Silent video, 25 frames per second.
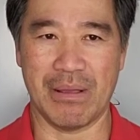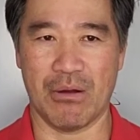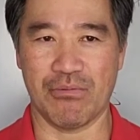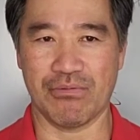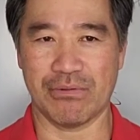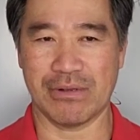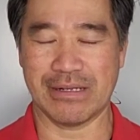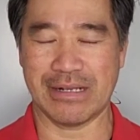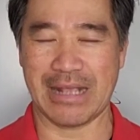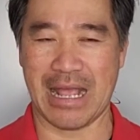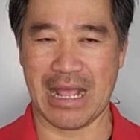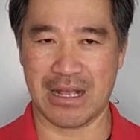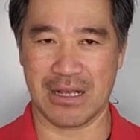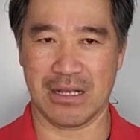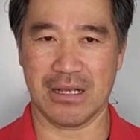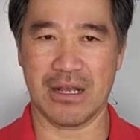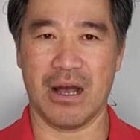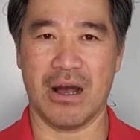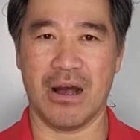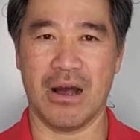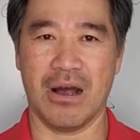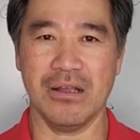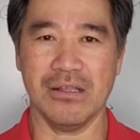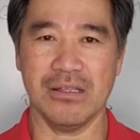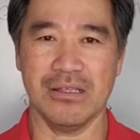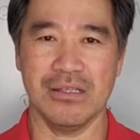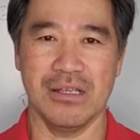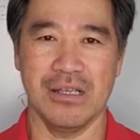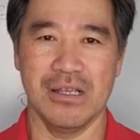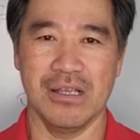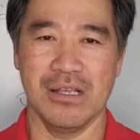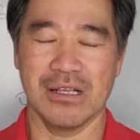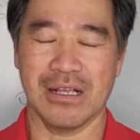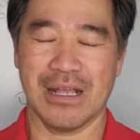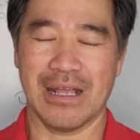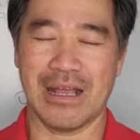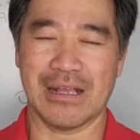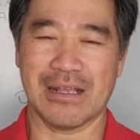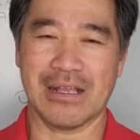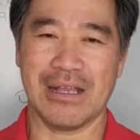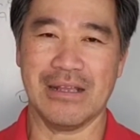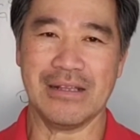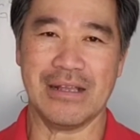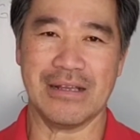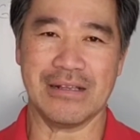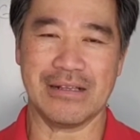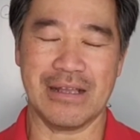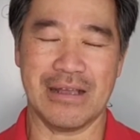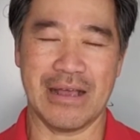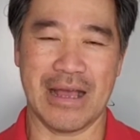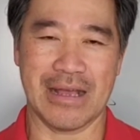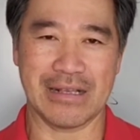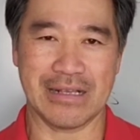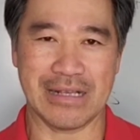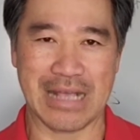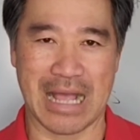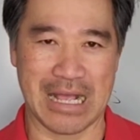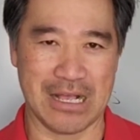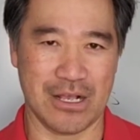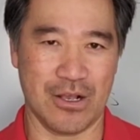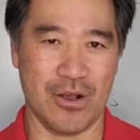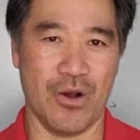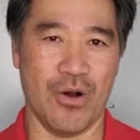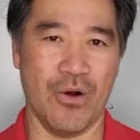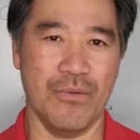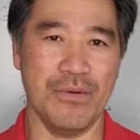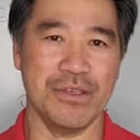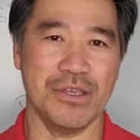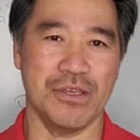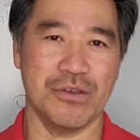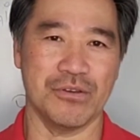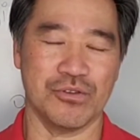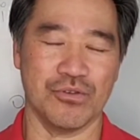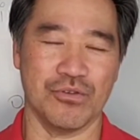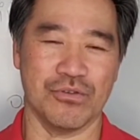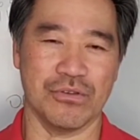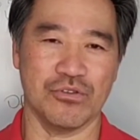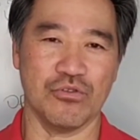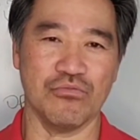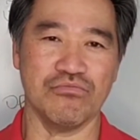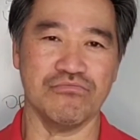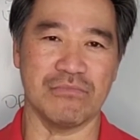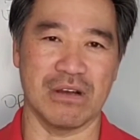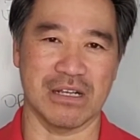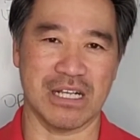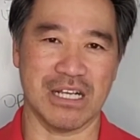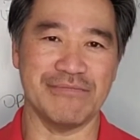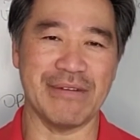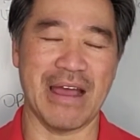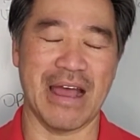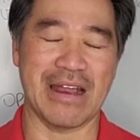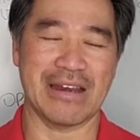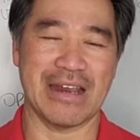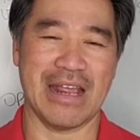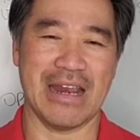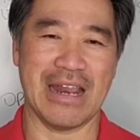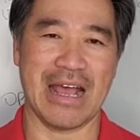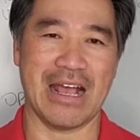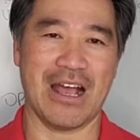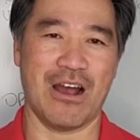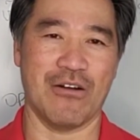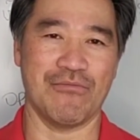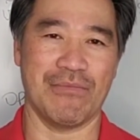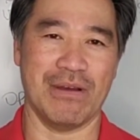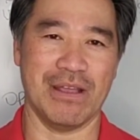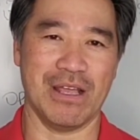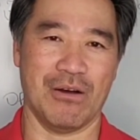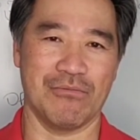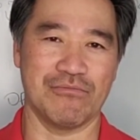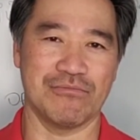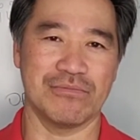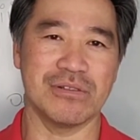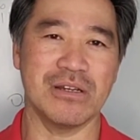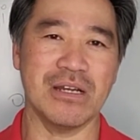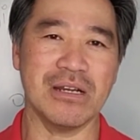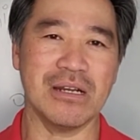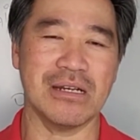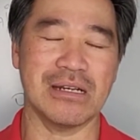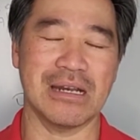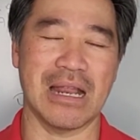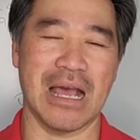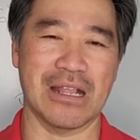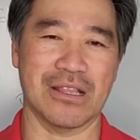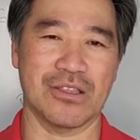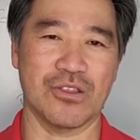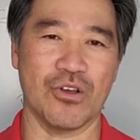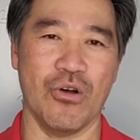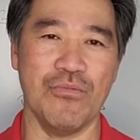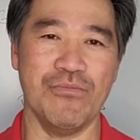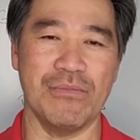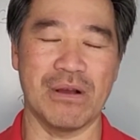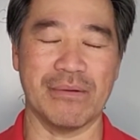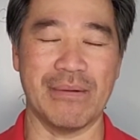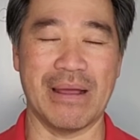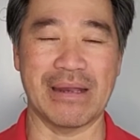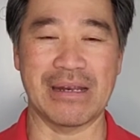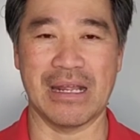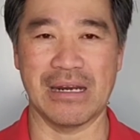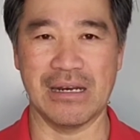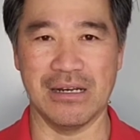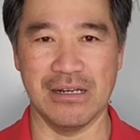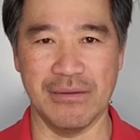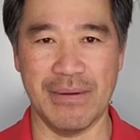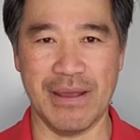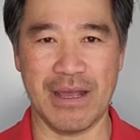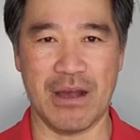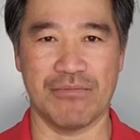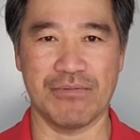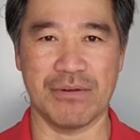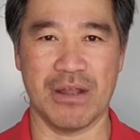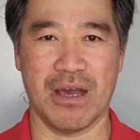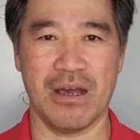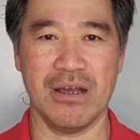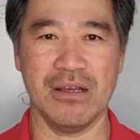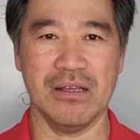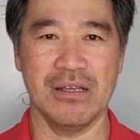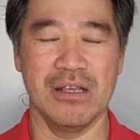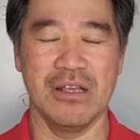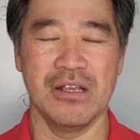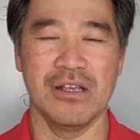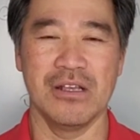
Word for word: học càng khó các các các bạn càng khổ bao nhiêu tôi chúc mừng các bạn đã đang học bài học rất là tốt mà bạn đang lựa bài học đó